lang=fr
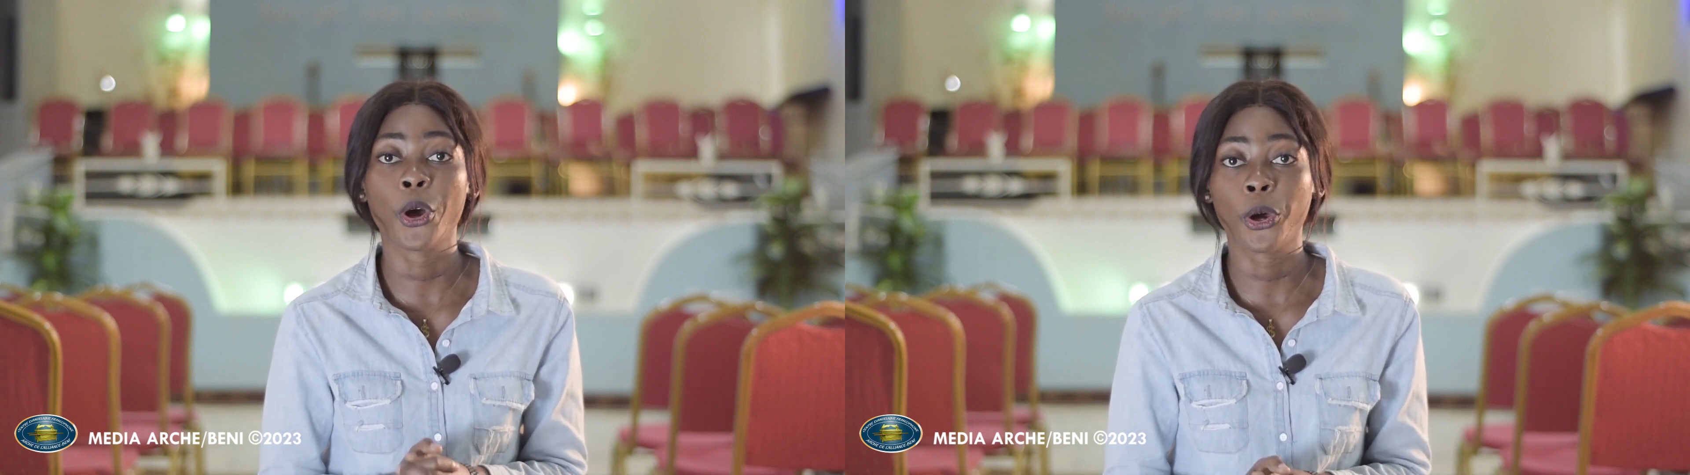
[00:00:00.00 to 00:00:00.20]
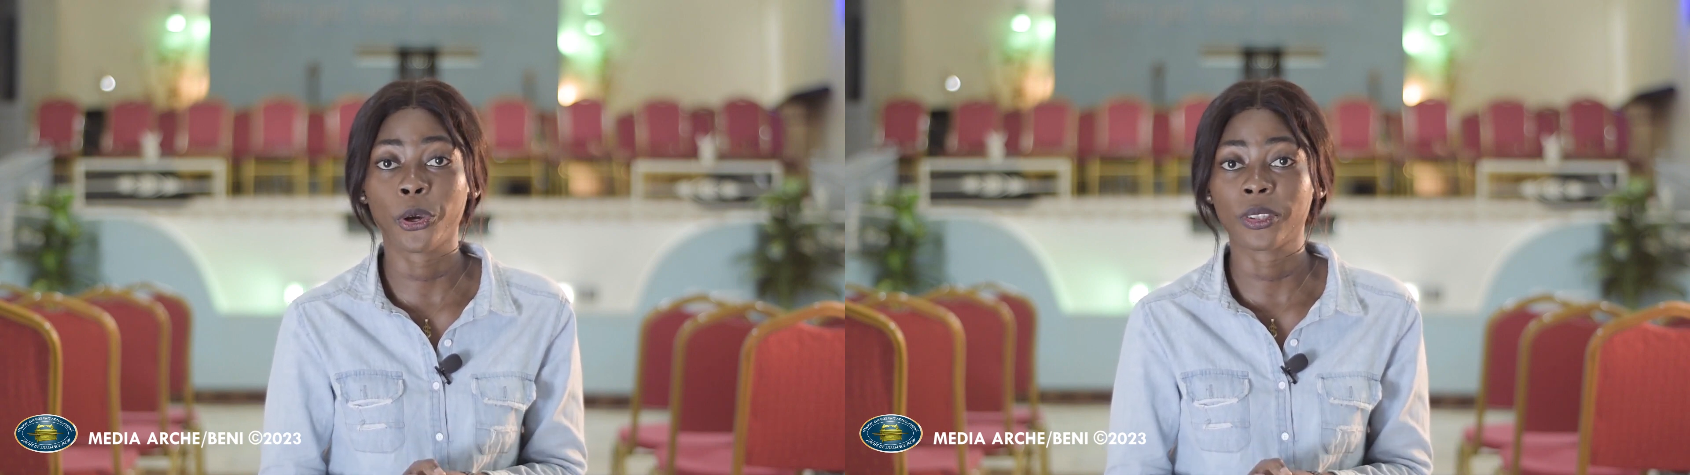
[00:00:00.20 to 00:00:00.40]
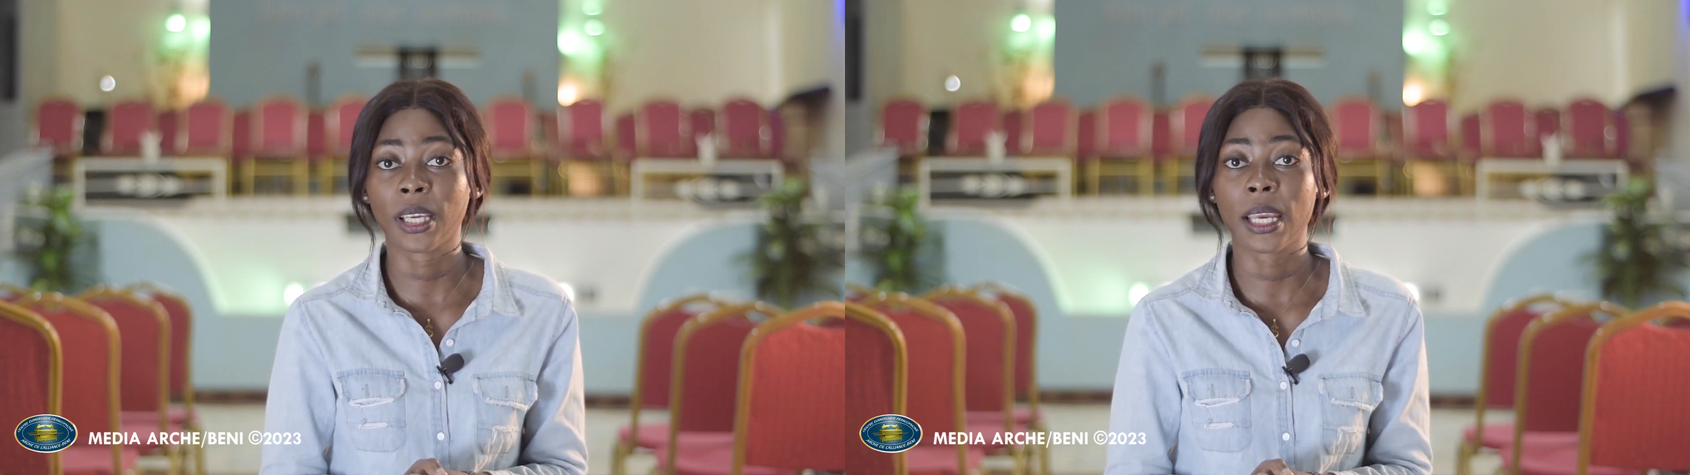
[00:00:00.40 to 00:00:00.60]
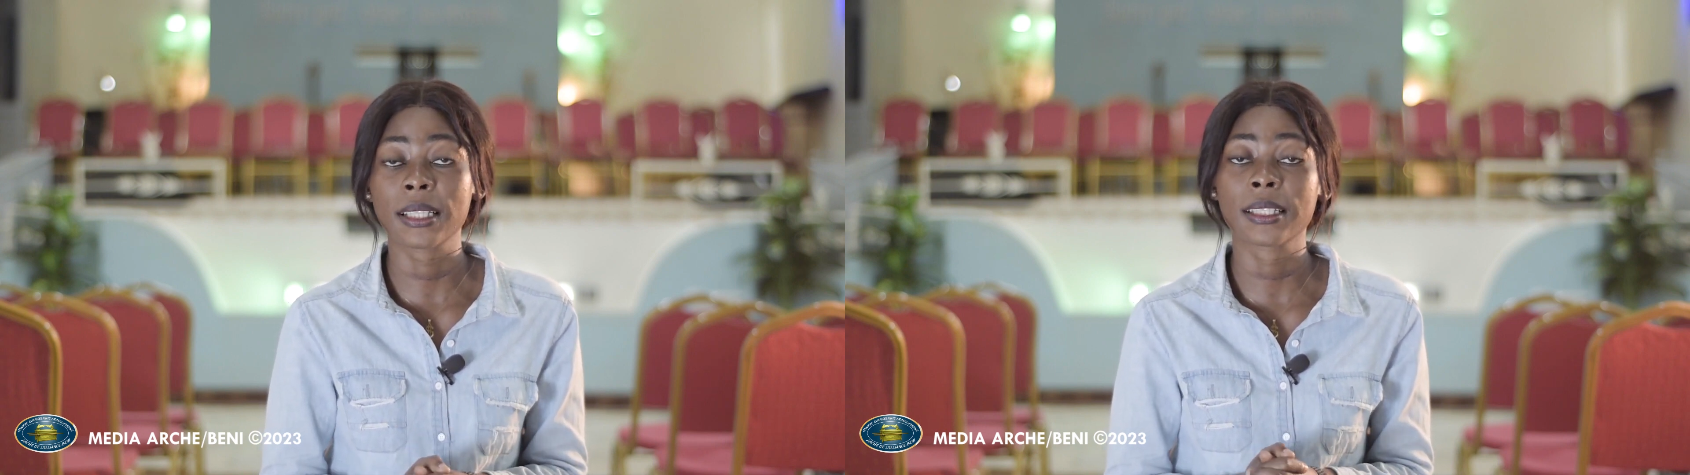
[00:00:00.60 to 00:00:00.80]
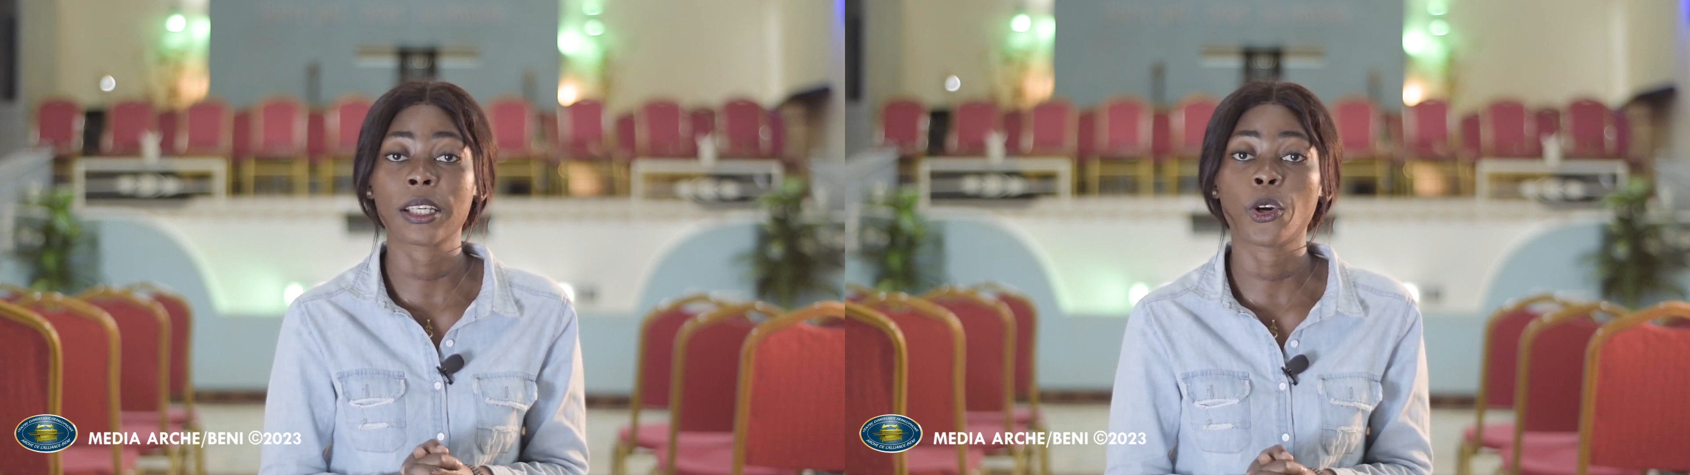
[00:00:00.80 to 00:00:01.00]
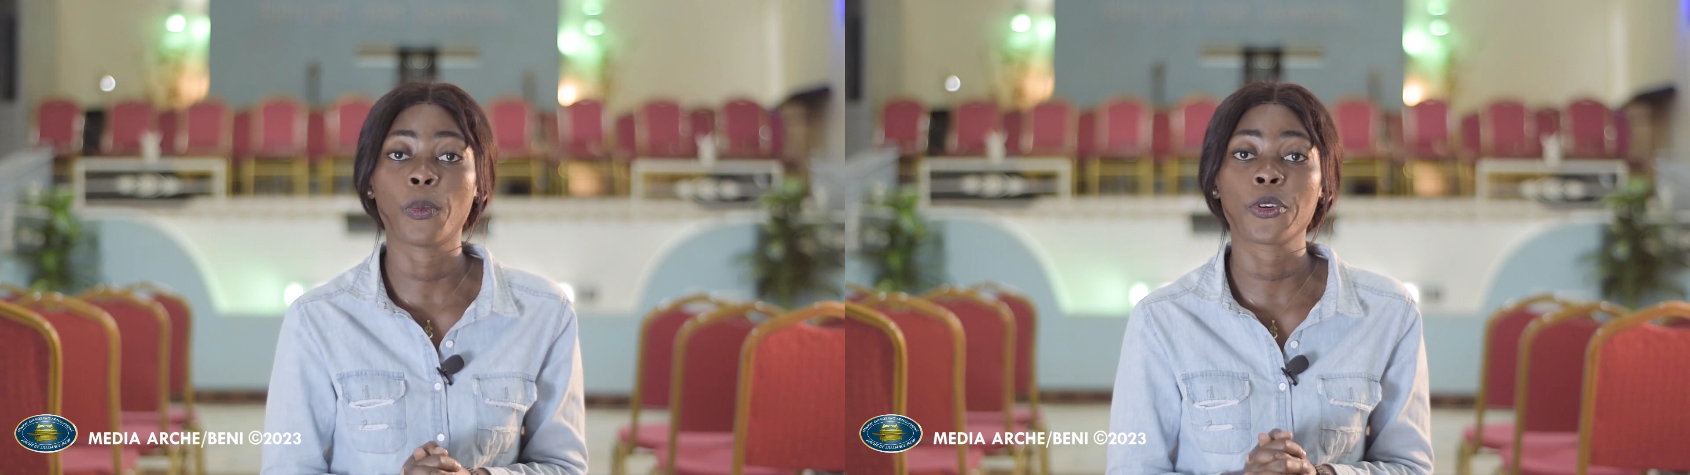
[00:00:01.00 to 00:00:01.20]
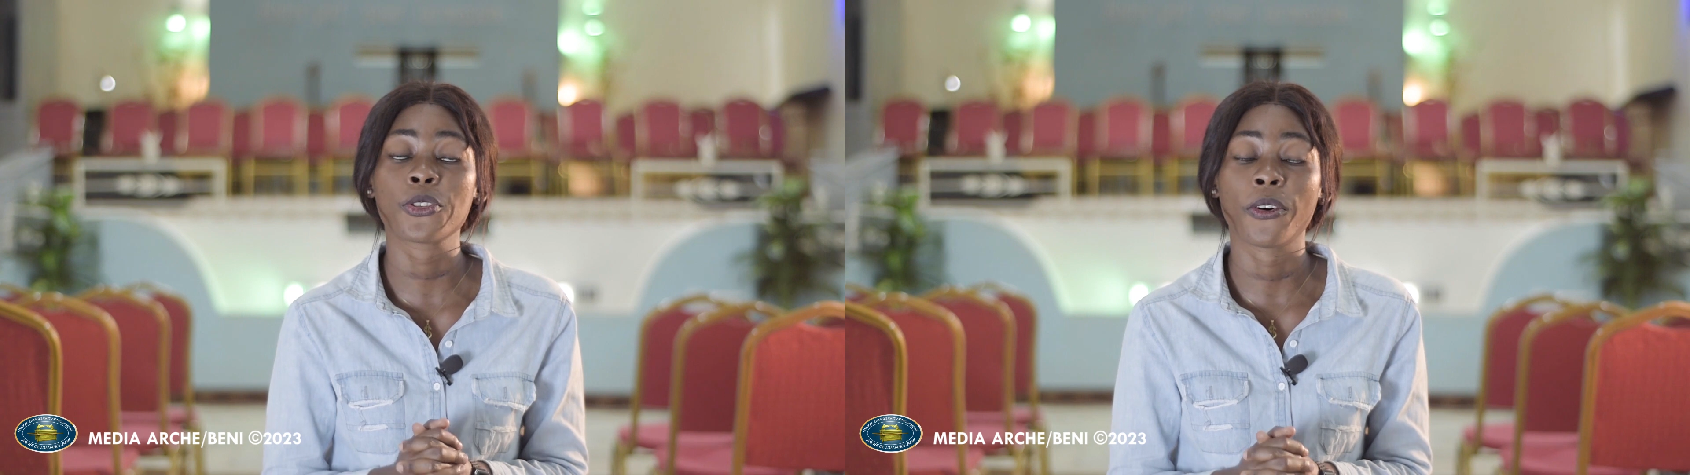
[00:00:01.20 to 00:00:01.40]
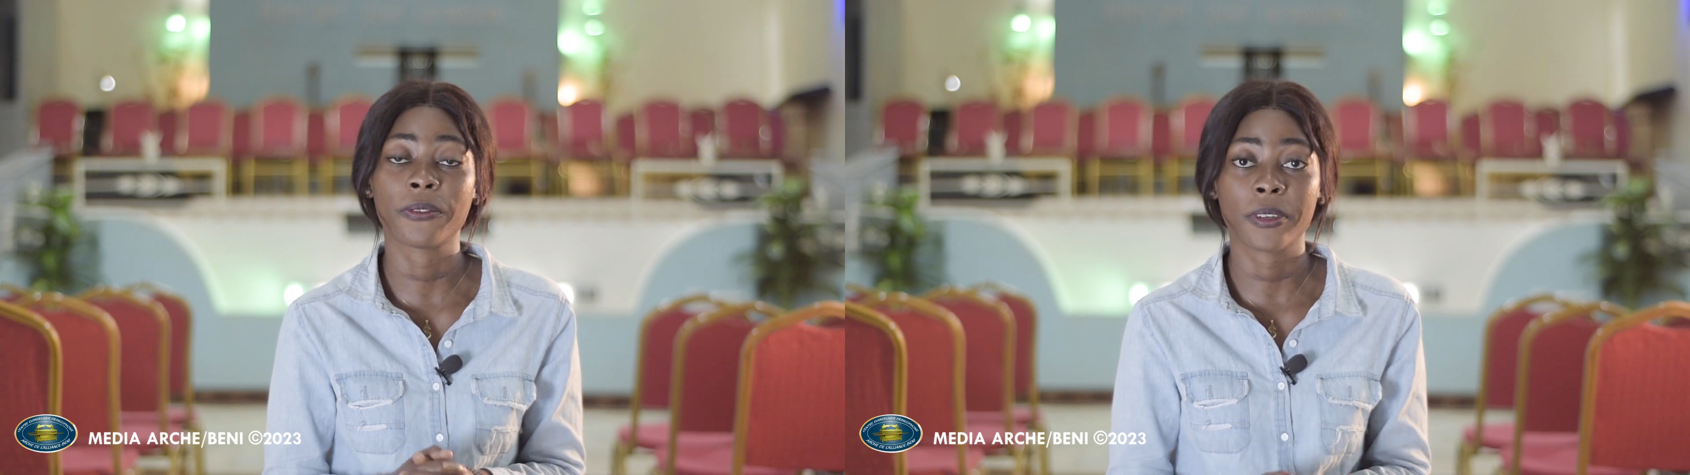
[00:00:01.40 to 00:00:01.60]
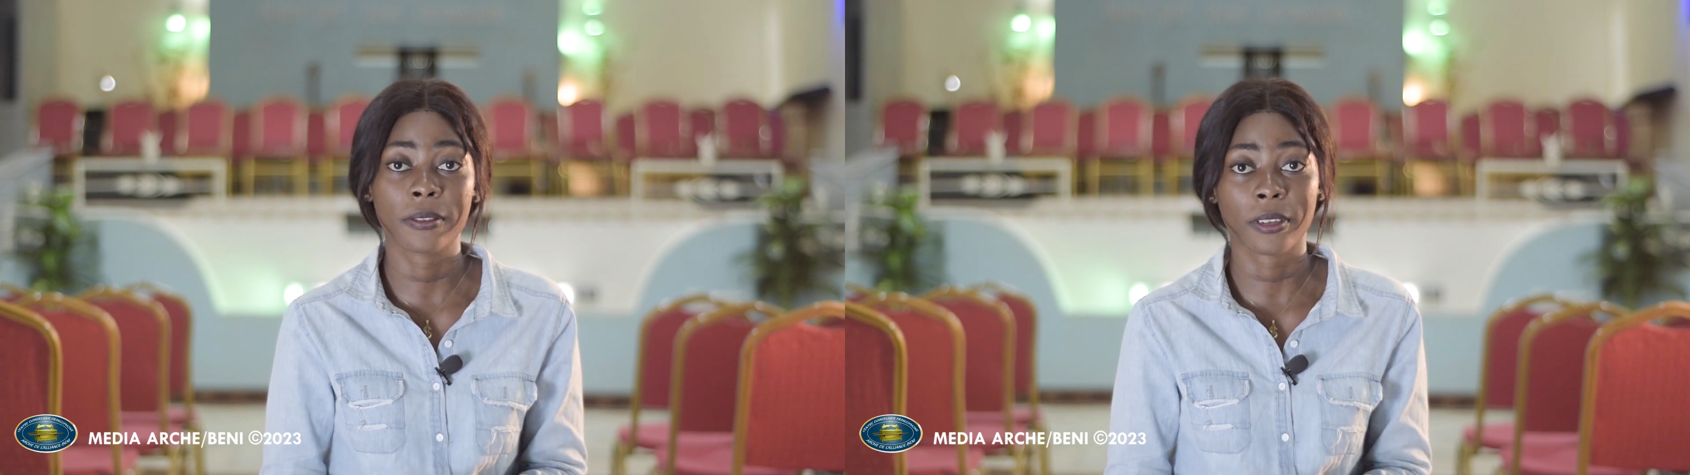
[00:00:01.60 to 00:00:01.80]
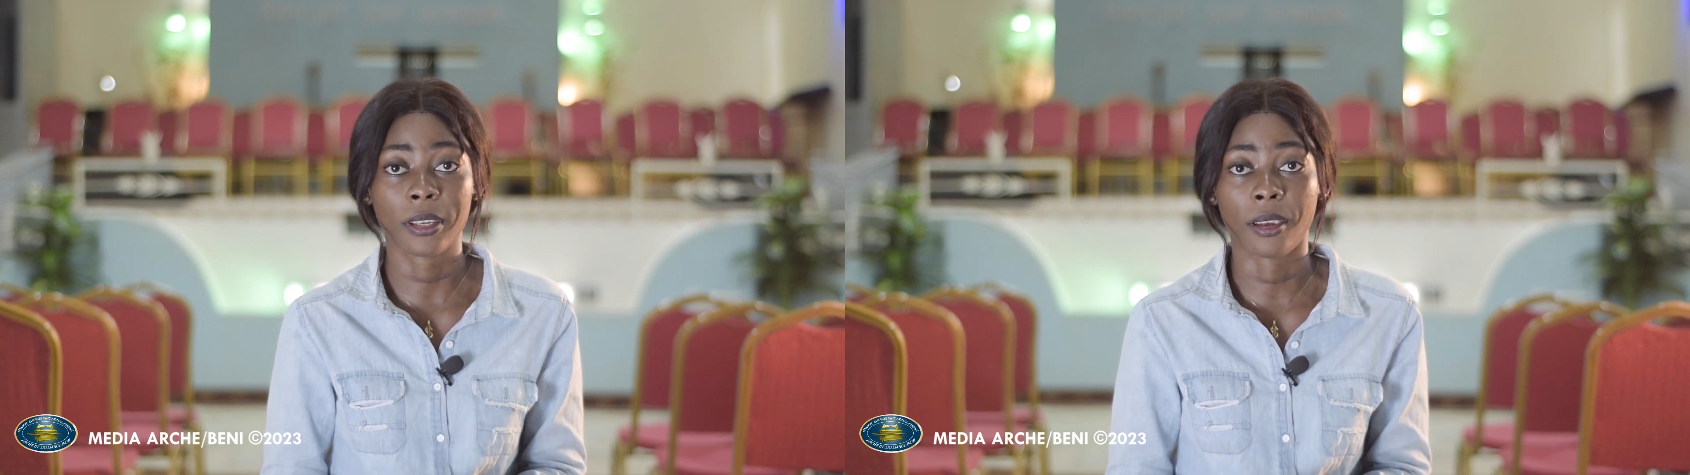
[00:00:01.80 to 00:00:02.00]
leur retraite qui commence en
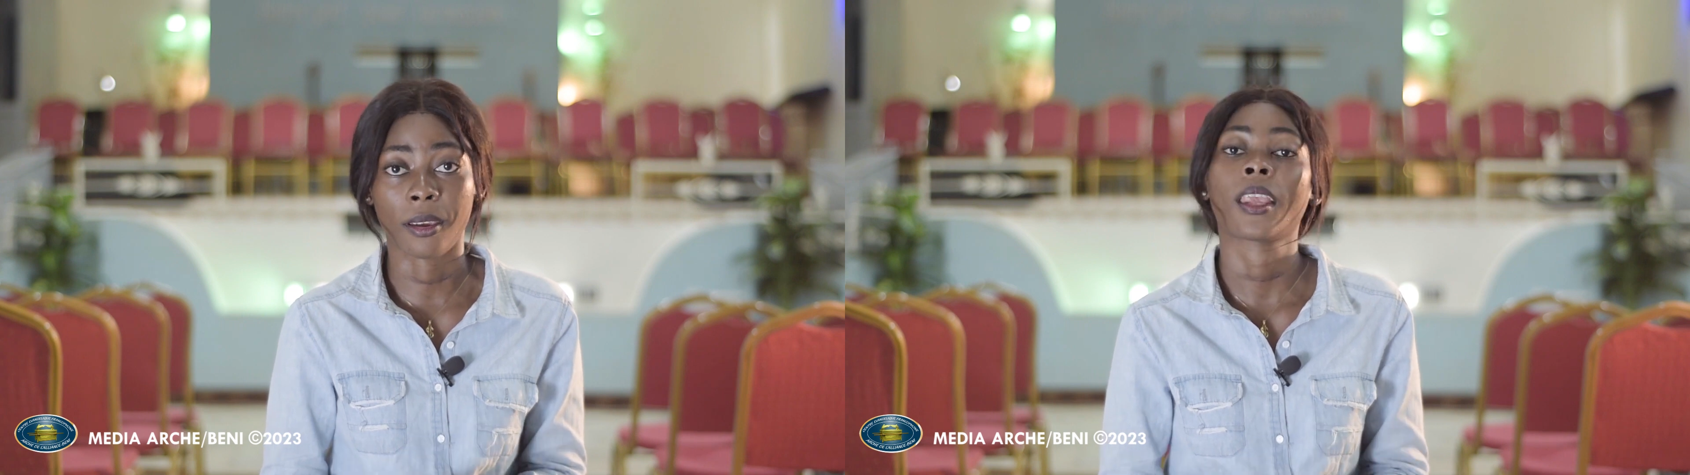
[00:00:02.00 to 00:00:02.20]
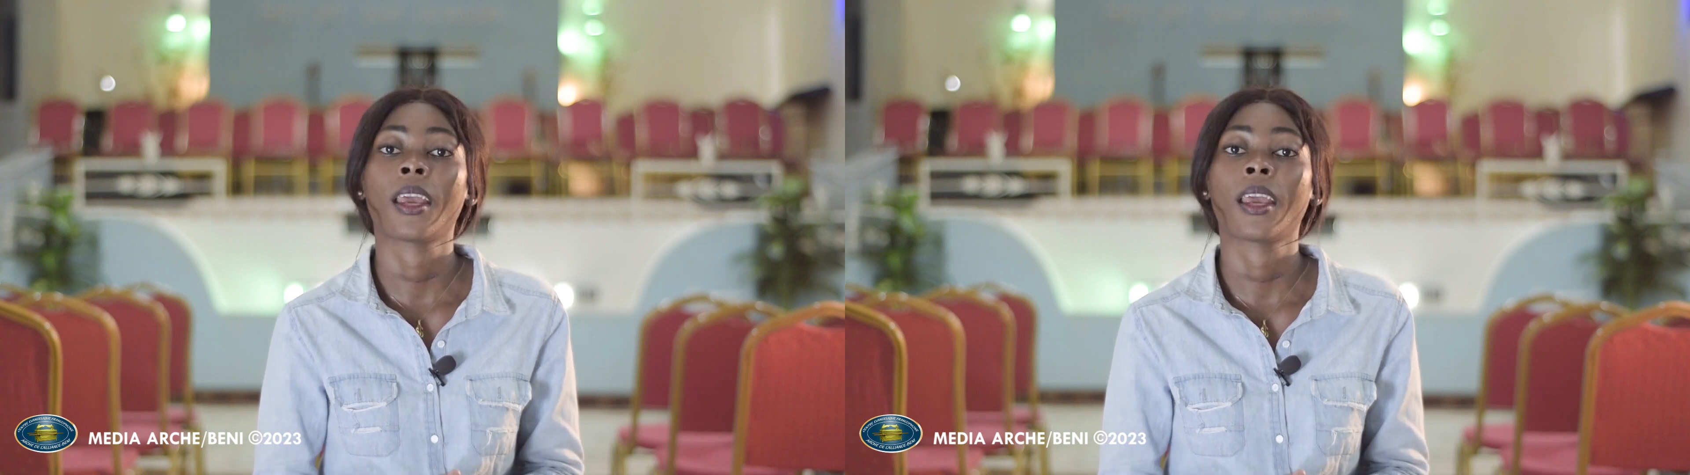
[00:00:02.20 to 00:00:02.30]
février.